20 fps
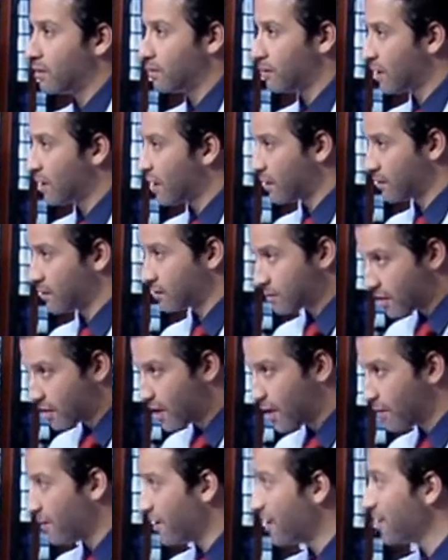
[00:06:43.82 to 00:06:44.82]
خالص
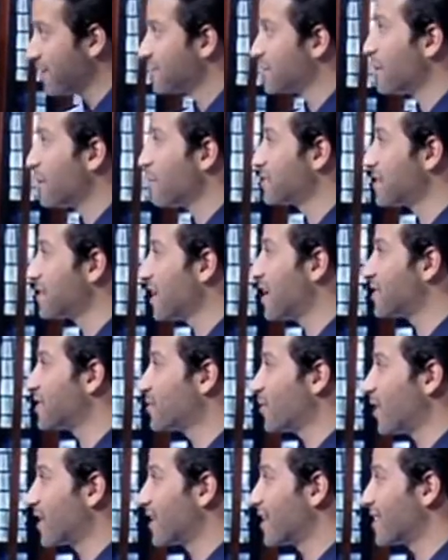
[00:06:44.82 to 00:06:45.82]
ذهب ها شباب
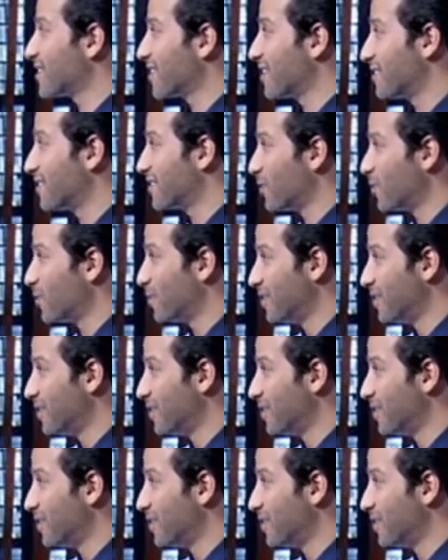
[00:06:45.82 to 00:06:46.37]
استانستوا على القطه انتم